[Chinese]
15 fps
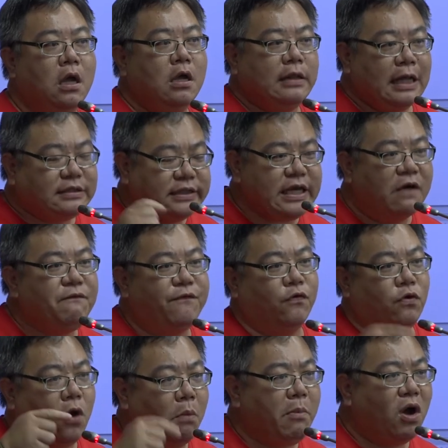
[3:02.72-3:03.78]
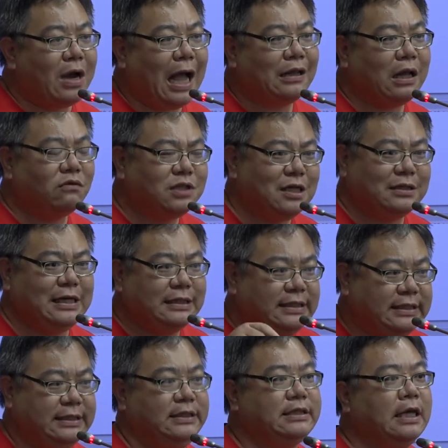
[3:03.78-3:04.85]
那政府有没有看到这些
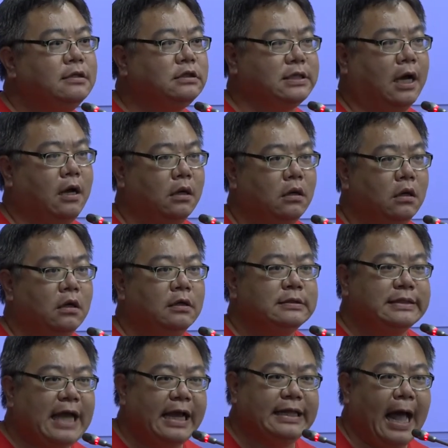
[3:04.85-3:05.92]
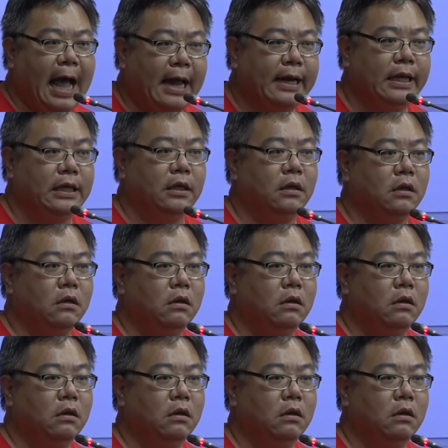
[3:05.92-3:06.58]
牺牲者在哪里？